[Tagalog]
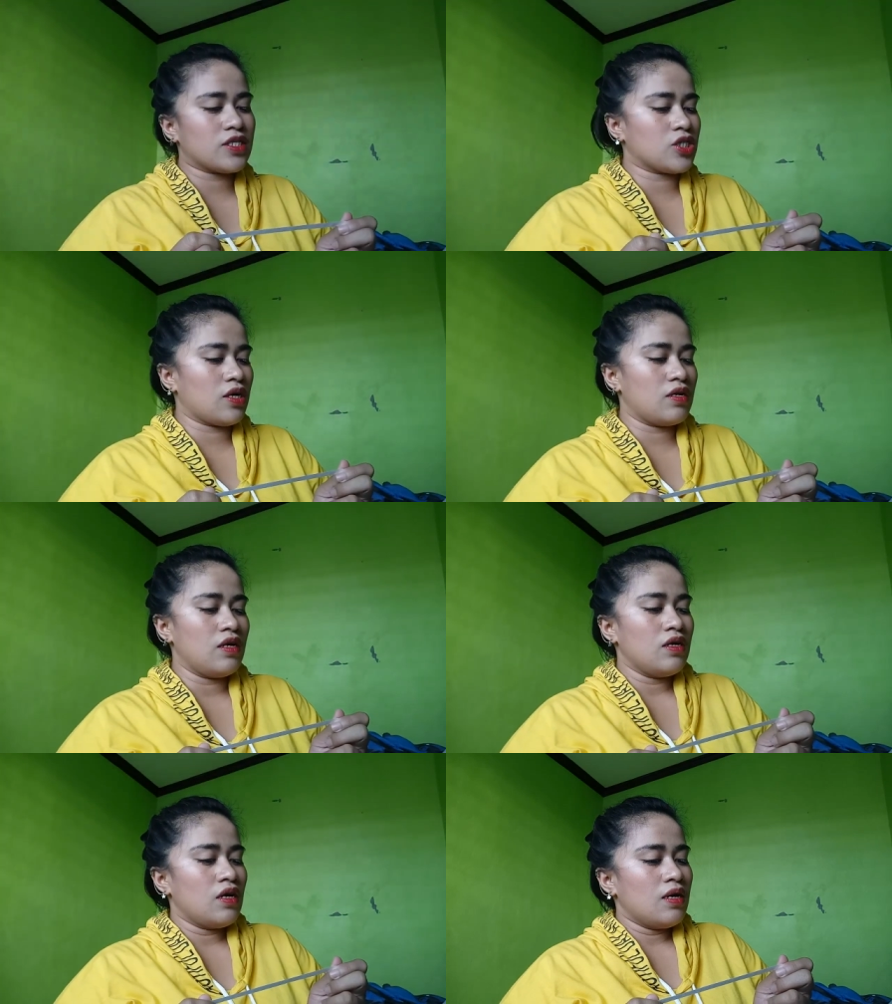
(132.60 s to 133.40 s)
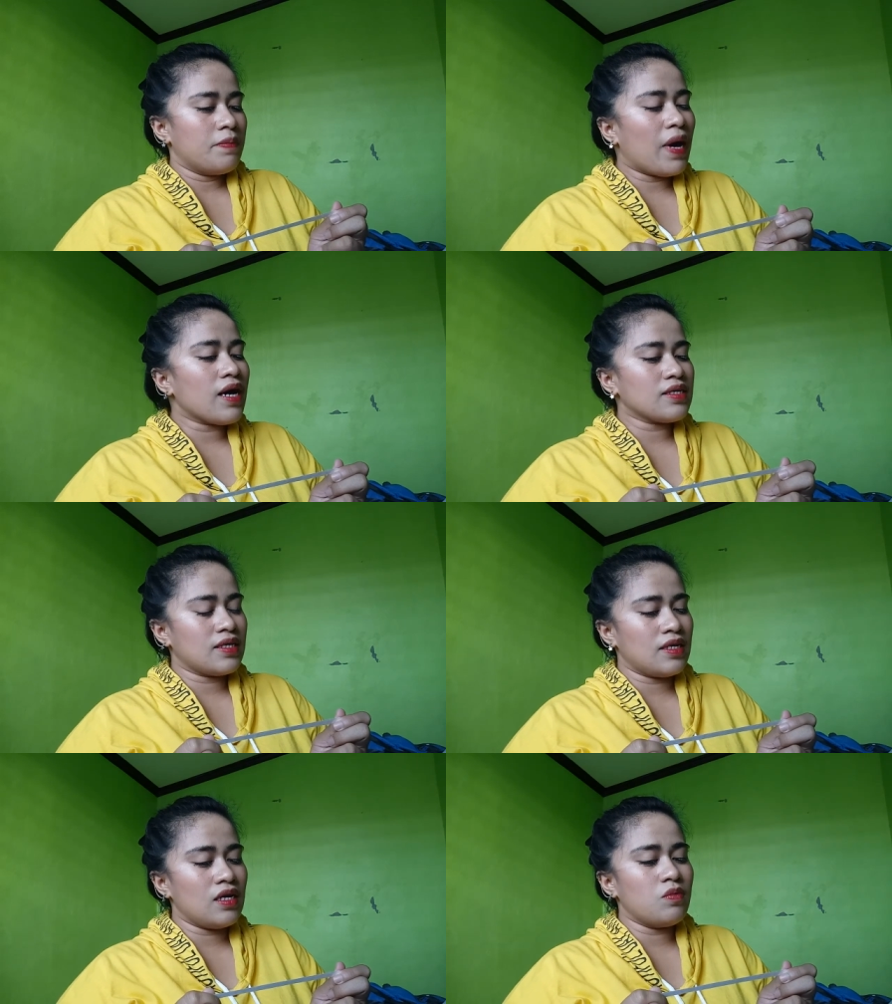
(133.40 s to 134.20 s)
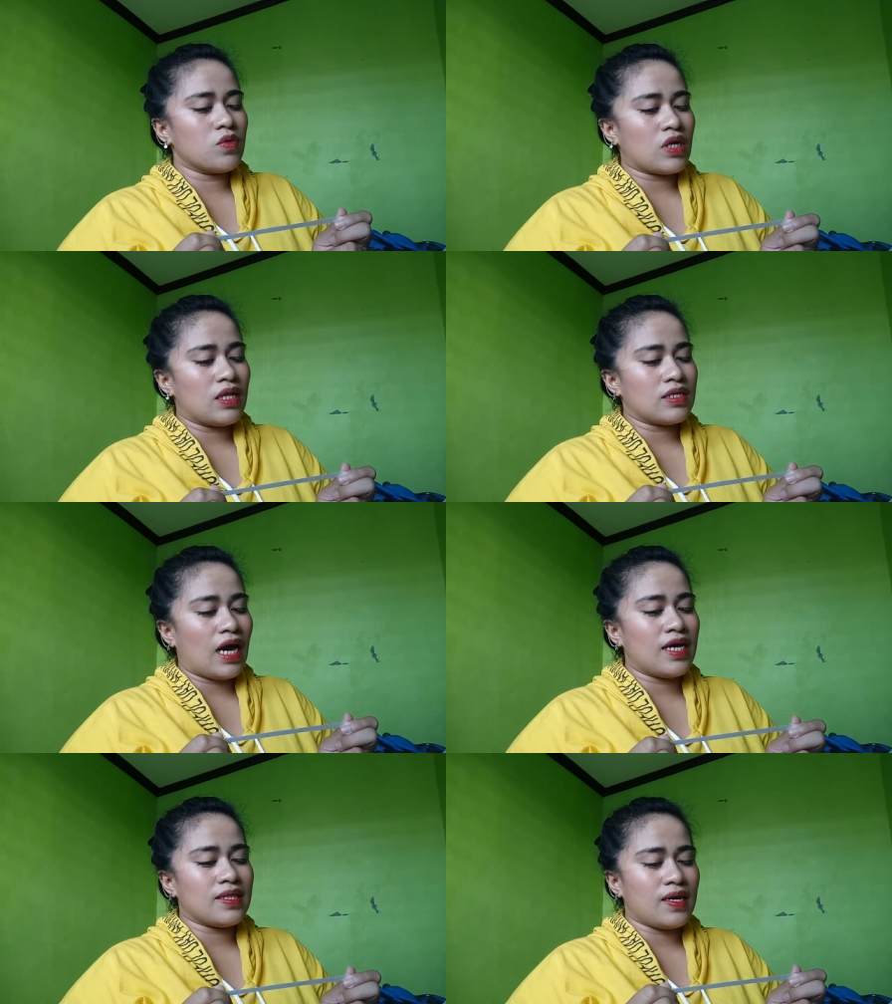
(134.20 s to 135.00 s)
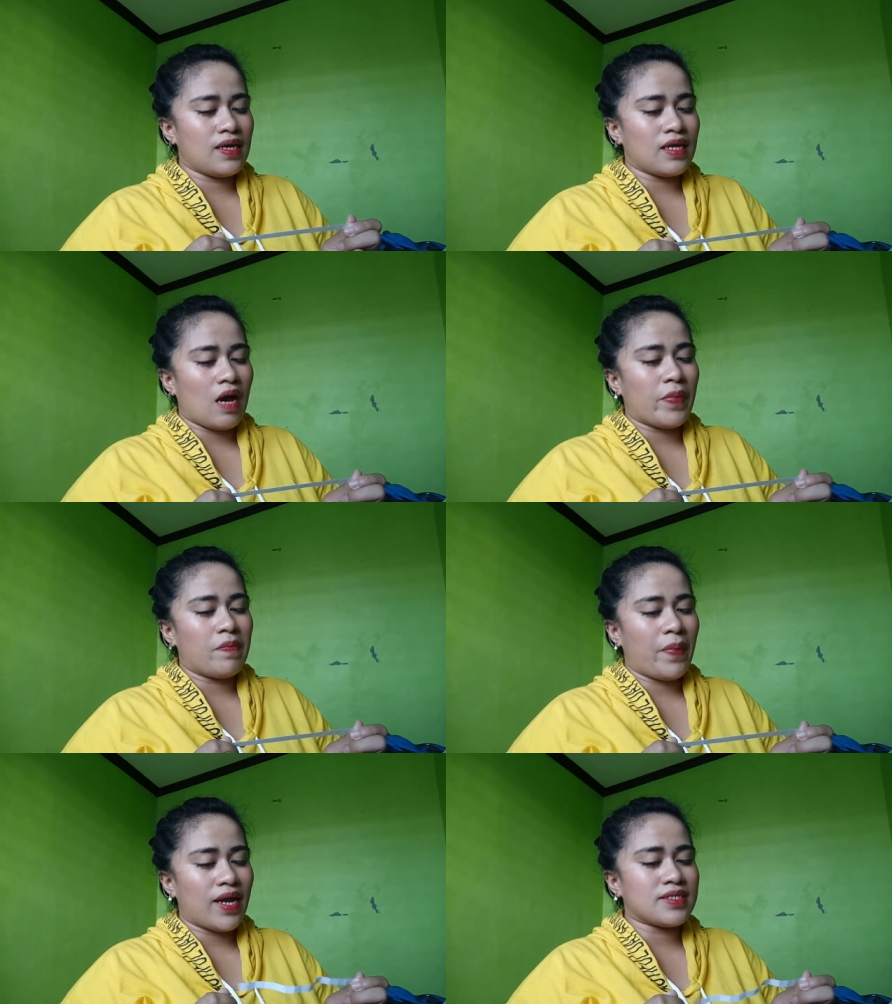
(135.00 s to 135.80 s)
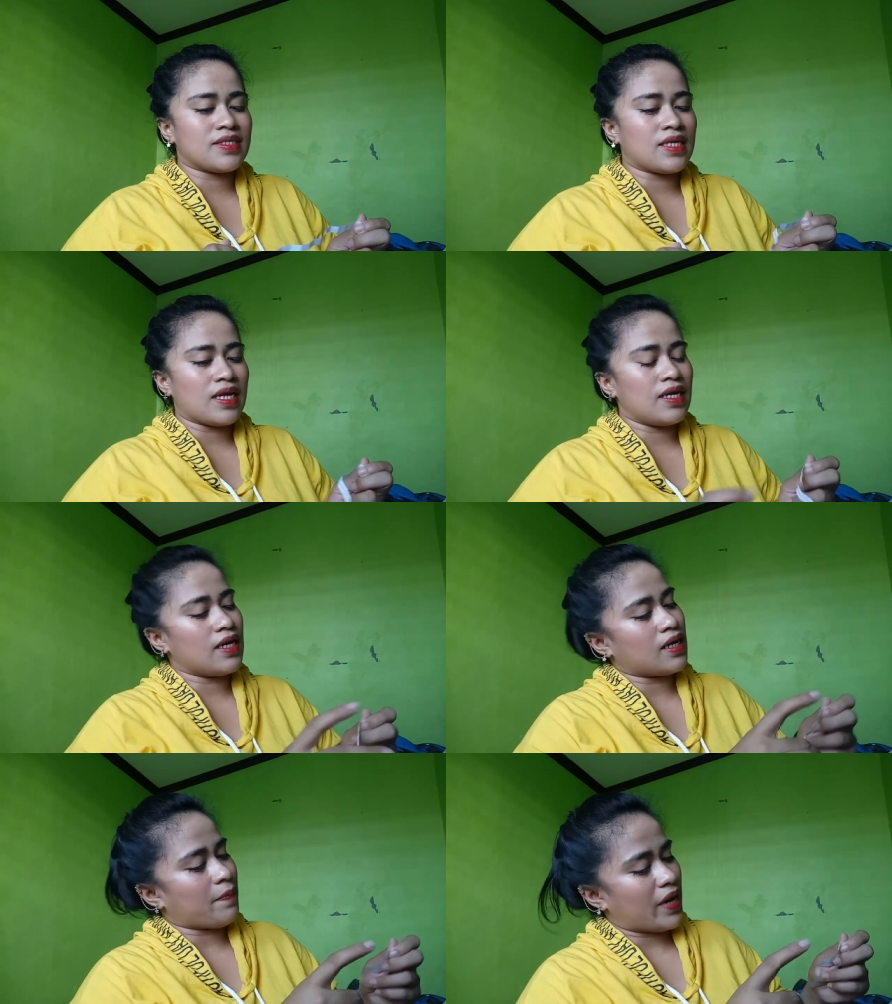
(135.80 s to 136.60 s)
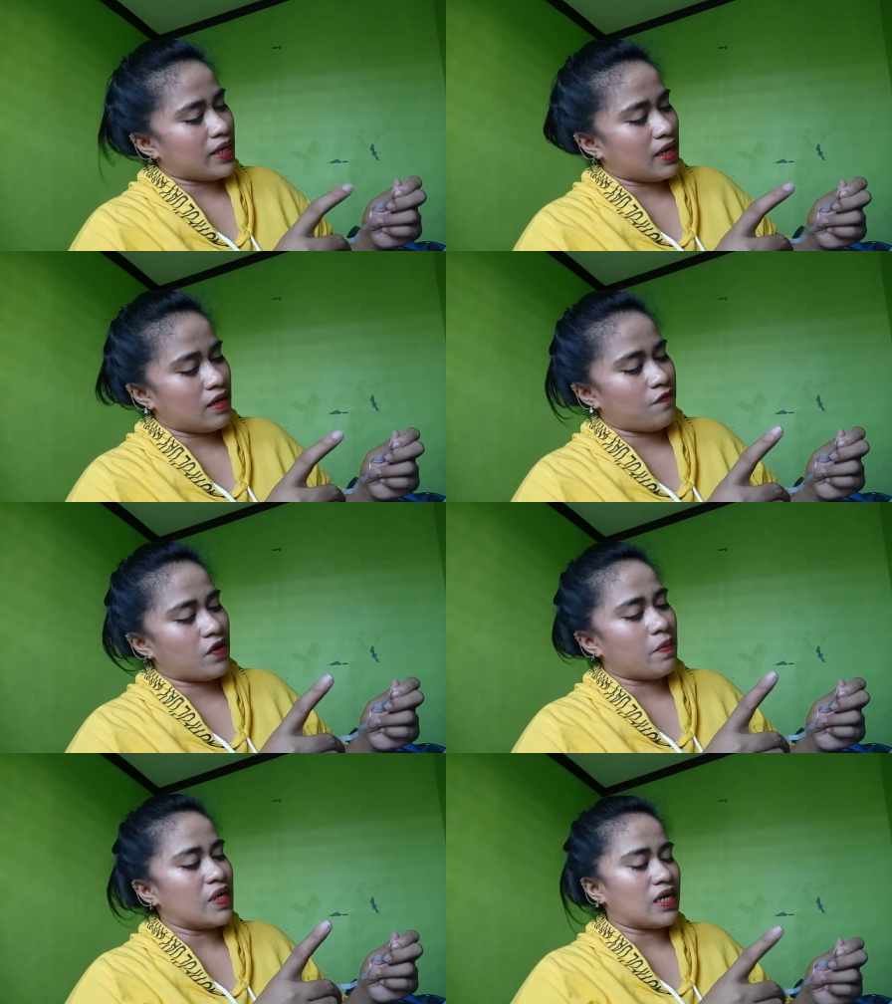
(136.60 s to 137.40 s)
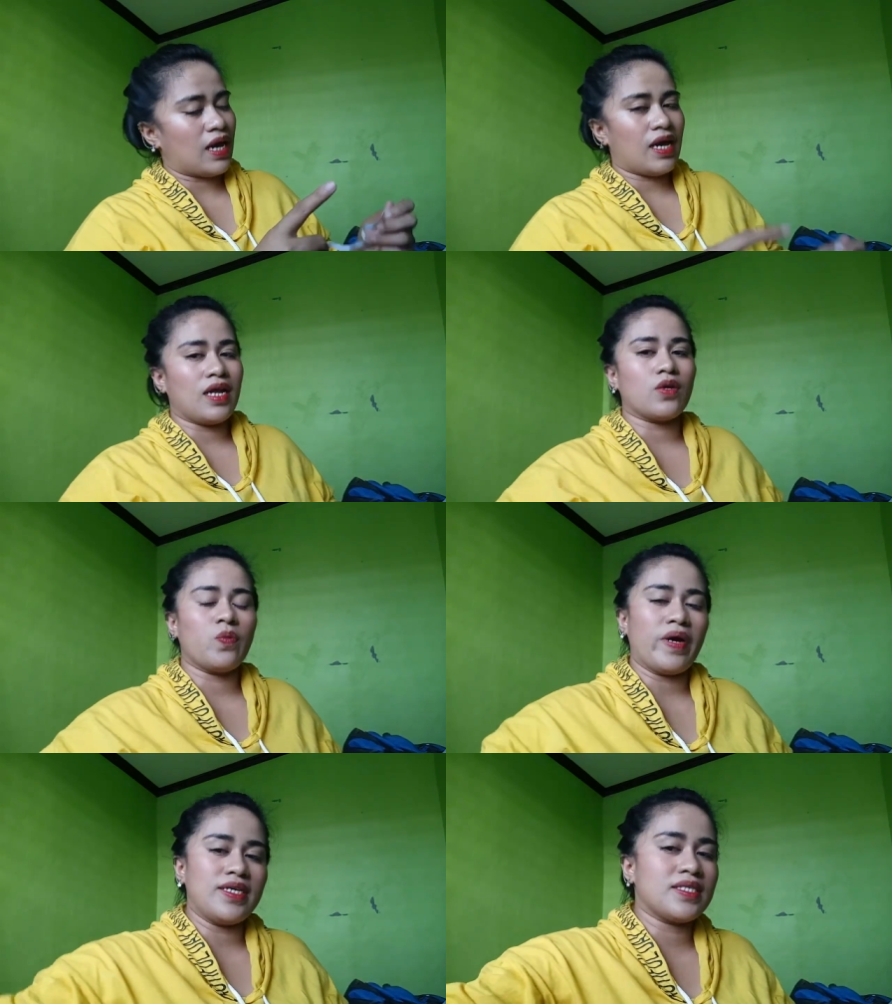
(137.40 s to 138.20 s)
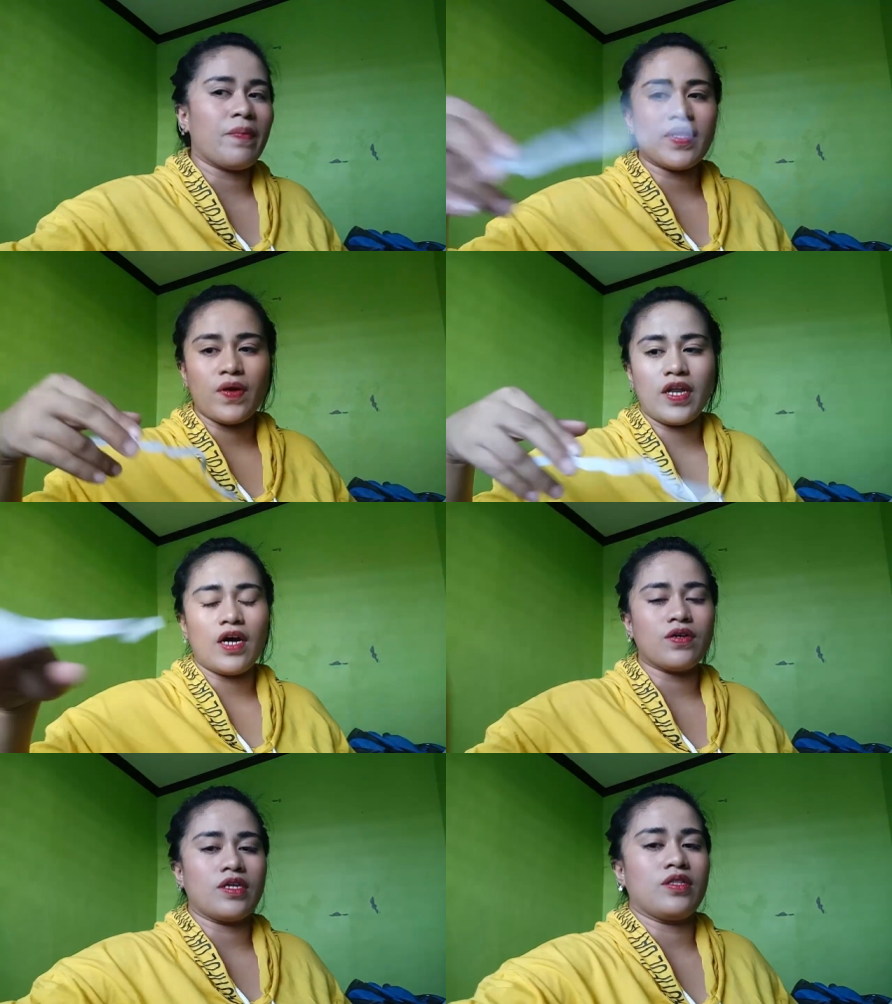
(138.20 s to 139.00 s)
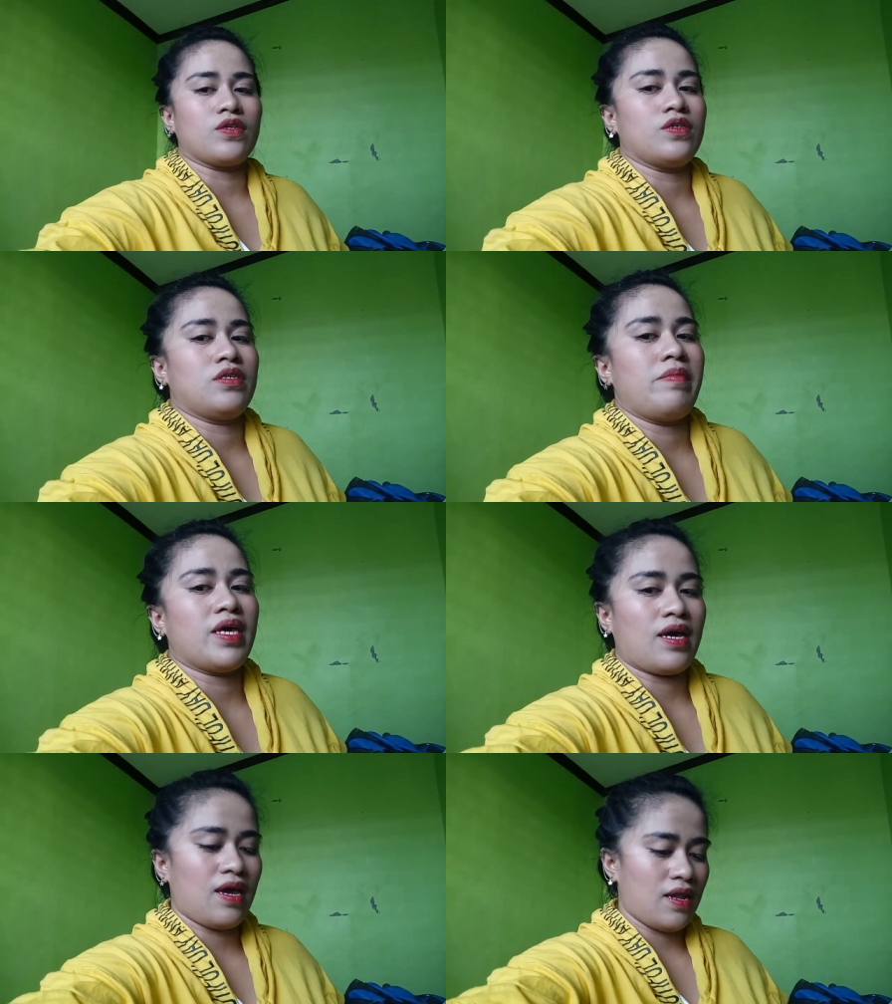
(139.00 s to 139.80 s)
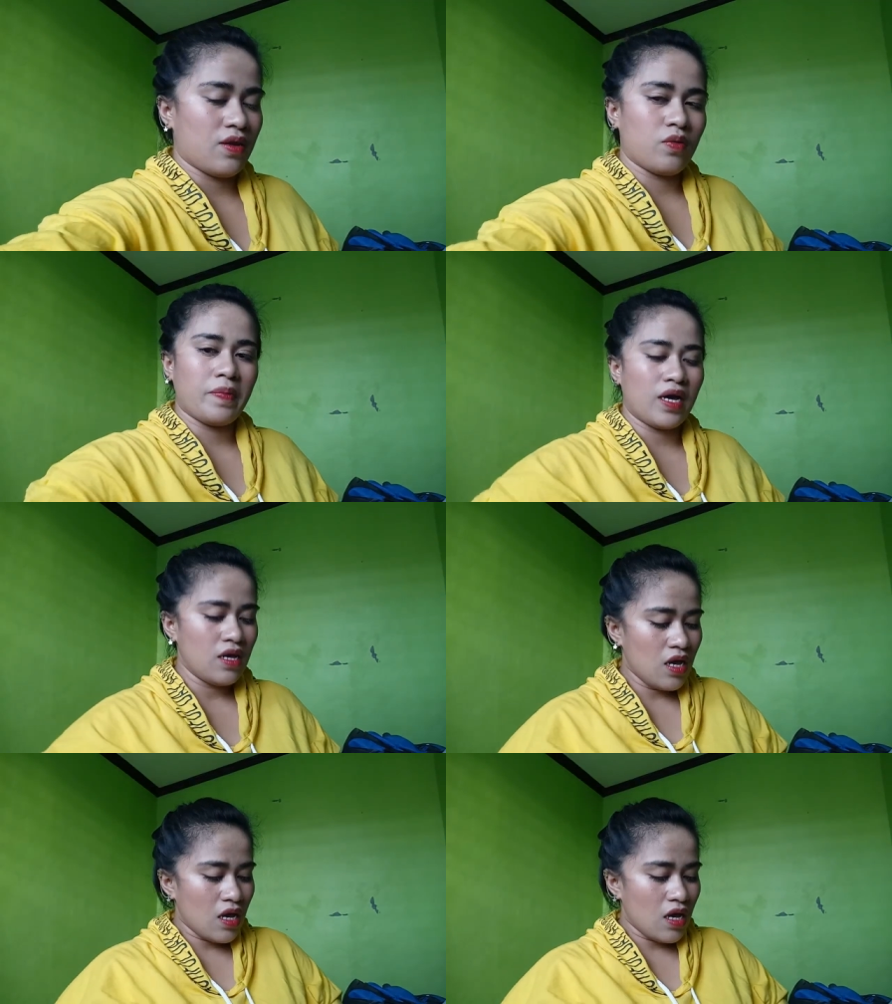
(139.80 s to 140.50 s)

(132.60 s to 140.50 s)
question. Bakit kinalimutan kahit nahihirapan para sa sariling kapakanan? From Micaela Rupa. Isa pa to, anak ko rin to, si Micaela Rupa.